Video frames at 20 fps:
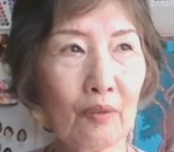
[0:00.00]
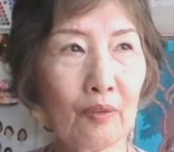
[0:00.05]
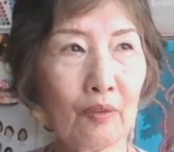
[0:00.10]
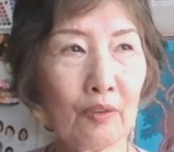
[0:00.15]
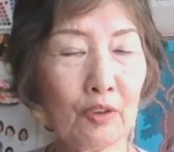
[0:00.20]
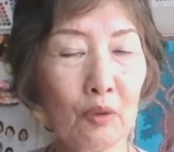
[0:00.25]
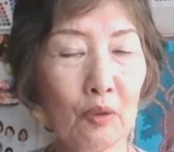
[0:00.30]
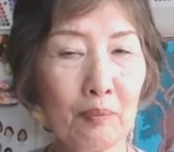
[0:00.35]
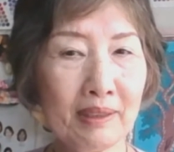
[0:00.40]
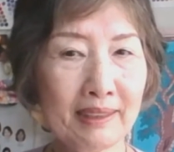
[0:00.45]

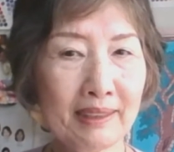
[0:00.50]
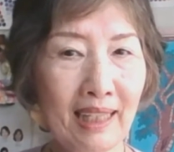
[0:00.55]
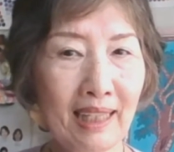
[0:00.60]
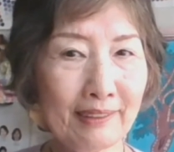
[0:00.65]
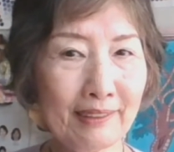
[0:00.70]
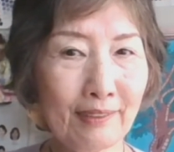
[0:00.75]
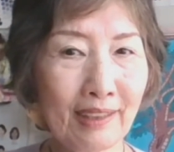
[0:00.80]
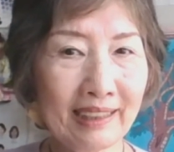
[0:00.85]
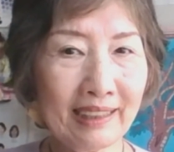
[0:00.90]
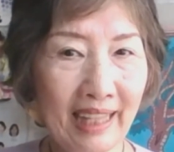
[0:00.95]
お嫁さ
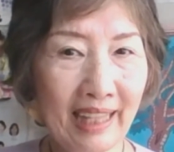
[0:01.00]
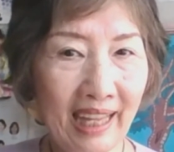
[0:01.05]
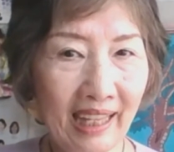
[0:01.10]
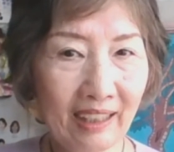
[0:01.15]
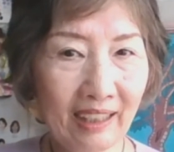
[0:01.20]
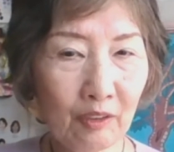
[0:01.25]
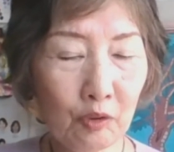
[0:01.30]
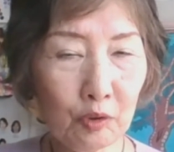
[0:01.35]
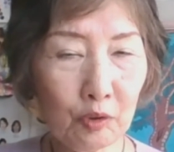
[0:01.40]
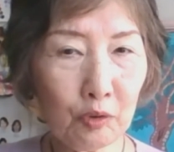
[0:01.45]
んとかね
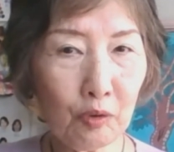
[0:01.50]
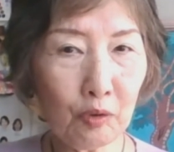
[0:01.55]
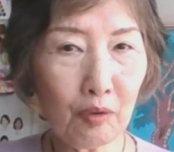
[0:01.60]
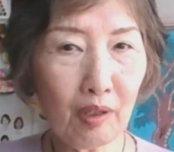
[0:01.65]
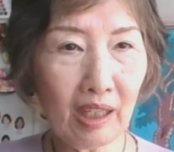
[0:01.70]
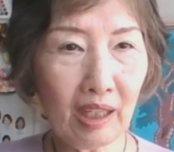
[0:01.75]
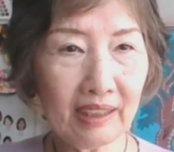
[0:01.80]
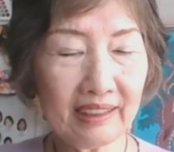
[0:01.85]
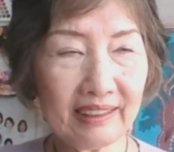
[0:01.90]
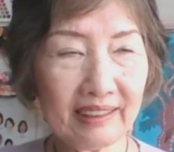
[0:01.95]

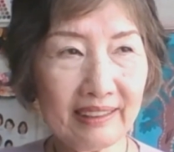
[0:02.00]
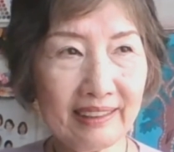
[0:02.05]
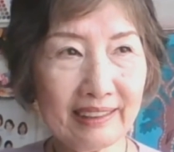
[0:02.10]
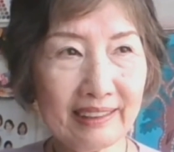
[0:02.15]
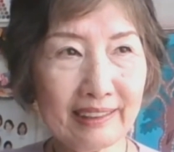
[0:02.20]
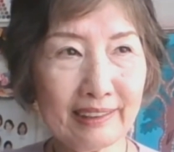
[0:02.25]
断りに